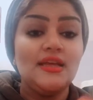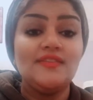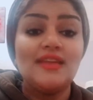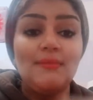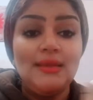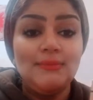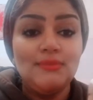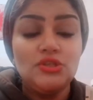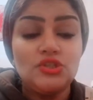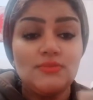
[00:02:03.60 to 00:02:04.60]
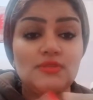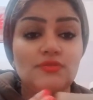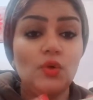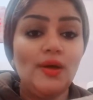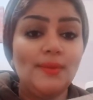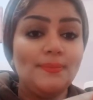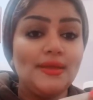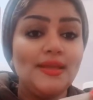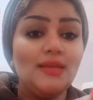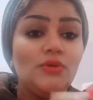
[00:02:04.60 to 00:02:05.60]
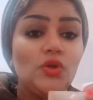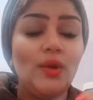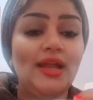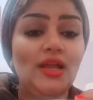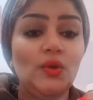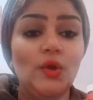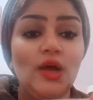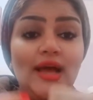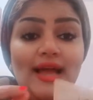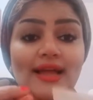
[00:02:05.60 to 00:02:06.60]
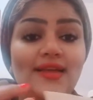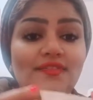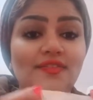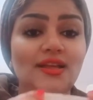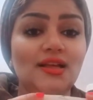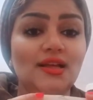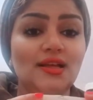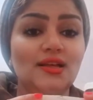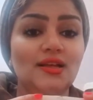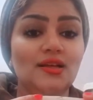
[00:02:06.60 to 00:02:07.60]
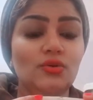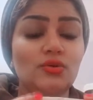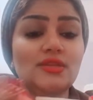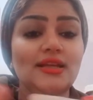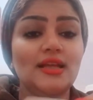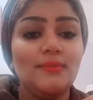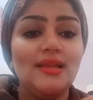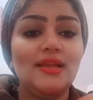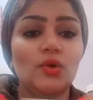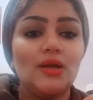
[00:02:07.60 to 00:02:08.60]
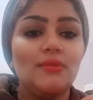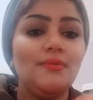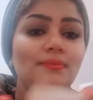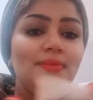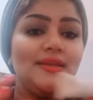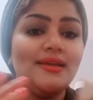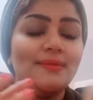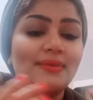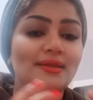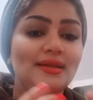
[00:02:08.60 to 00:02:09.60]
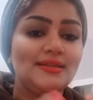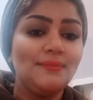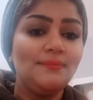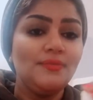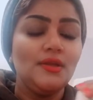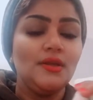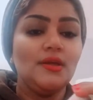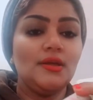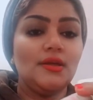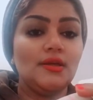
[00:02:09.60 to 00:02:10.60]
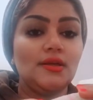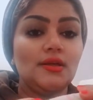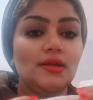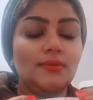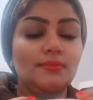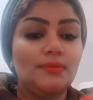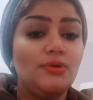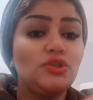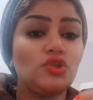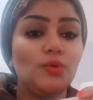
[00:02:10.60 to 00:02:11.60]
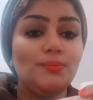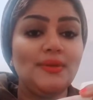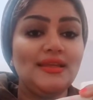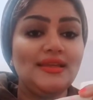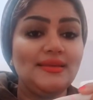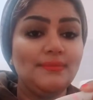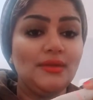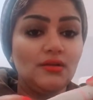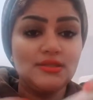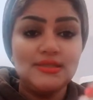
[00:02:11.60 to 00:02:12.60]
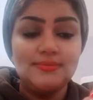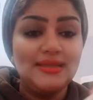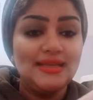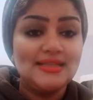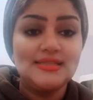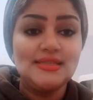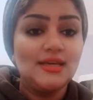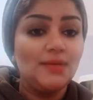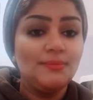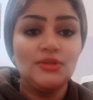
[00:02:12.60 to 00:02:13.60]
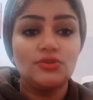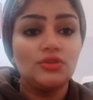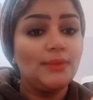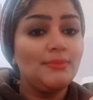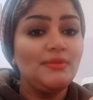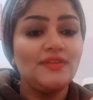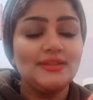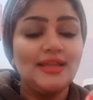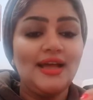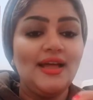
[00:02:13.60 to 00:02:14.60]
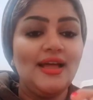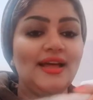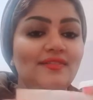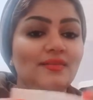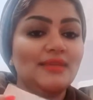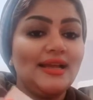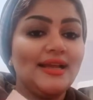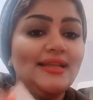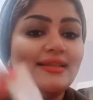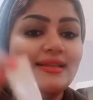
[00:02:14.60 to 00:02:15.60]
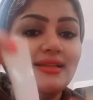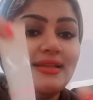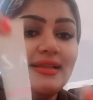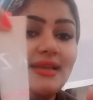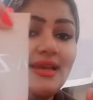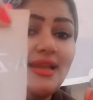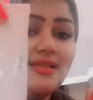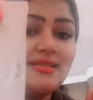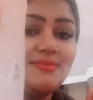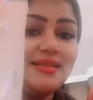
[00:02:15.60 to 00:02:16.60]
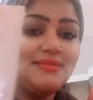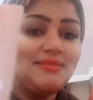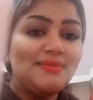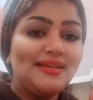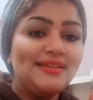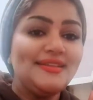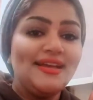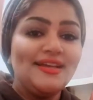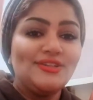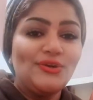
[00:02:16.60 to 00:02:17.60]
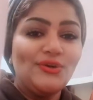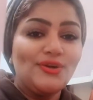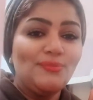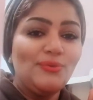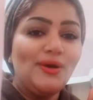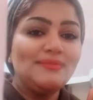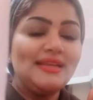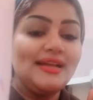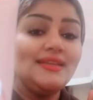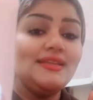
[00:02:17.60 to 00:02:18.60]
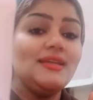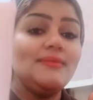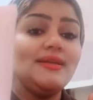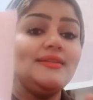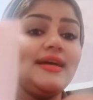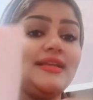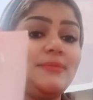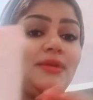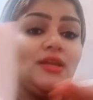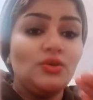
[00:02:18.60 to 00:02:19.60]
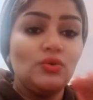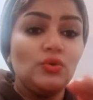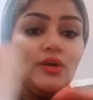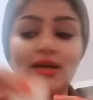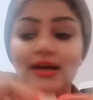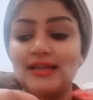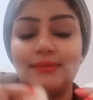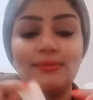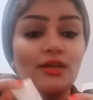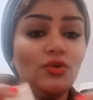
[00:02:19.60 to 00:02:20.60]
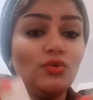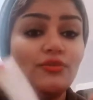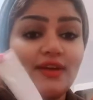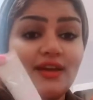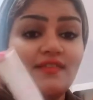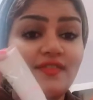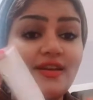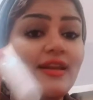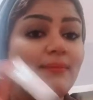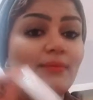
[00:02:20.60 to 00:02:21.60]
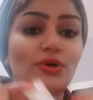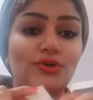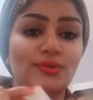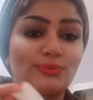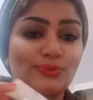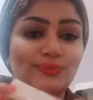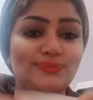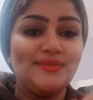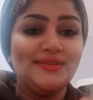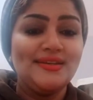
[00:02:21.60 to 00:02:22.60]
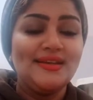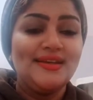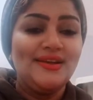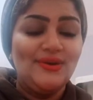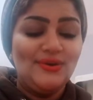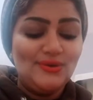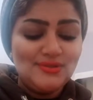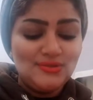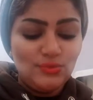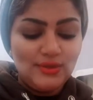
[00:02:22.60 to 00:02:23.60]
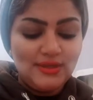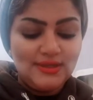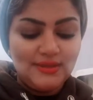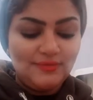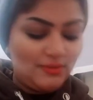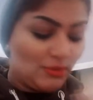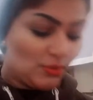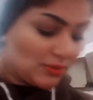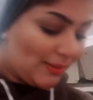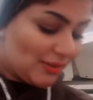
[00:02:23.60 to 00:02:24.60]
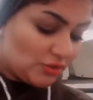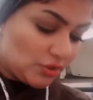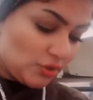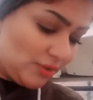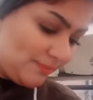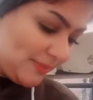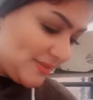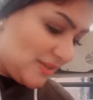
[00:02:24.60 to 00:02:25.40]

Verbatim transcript: بيعمل حمايه من الشمس فهو بجانب ان هو حلو حاجه فيها آه، جزء جمالي هو كمان بي بيهتم آه، بالبشرة وبيغذيها بيرطبها بيفتحها فمن الحاجات اللي لازم لازم يا بنات تجربوها من الحاجات اللي بجد هتبهركوا هتبهركوا فعلا فعلا لما تجربوه خلاص وفي منه طبعا درجات بينزل